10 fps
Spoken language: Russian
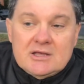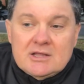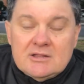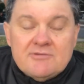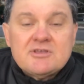
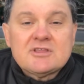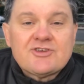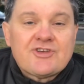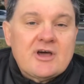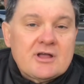Но ведь это
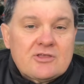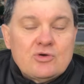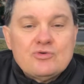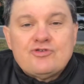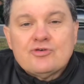ж
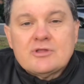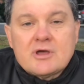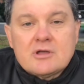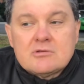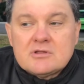гадкий
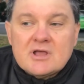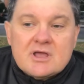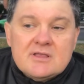утенок, который так